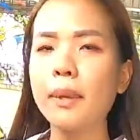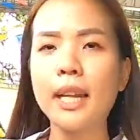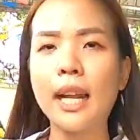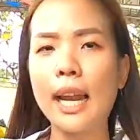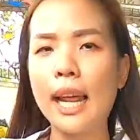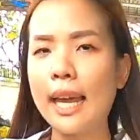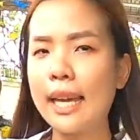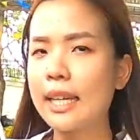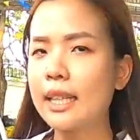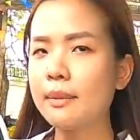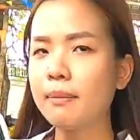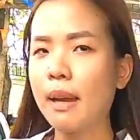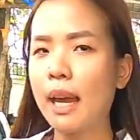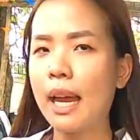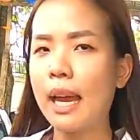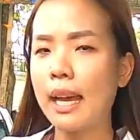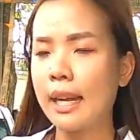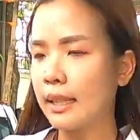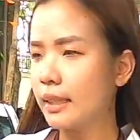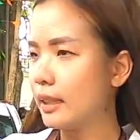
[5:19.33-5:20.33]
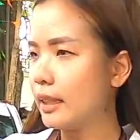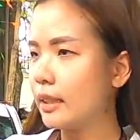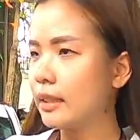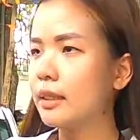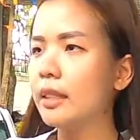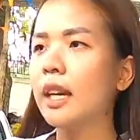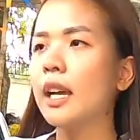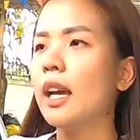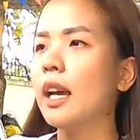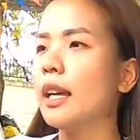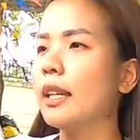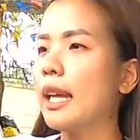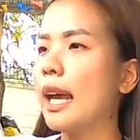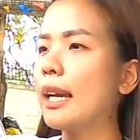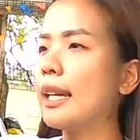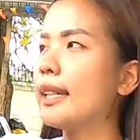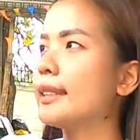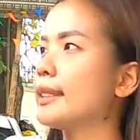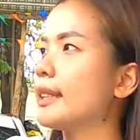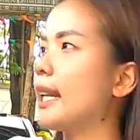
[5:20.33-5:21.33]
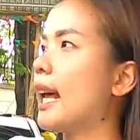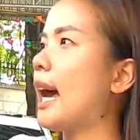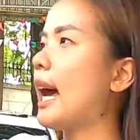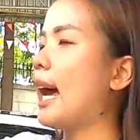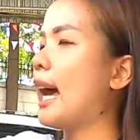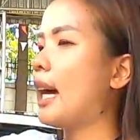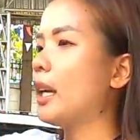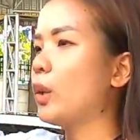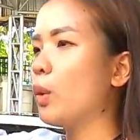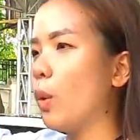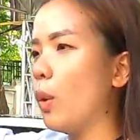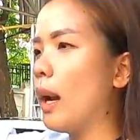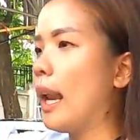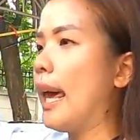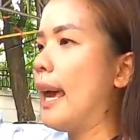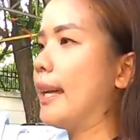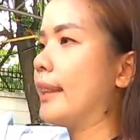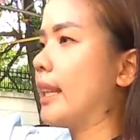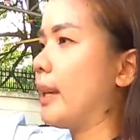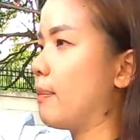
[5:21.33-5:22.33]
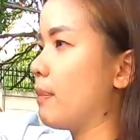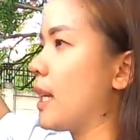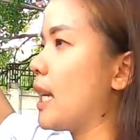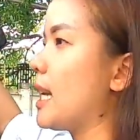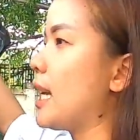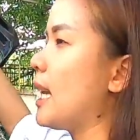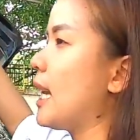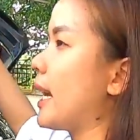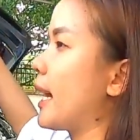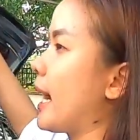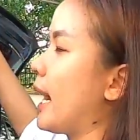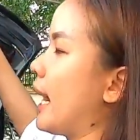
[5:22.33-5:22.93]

เป็นอะไรขึ้นมา ทางกิษดาดูแลเต็มที่เลย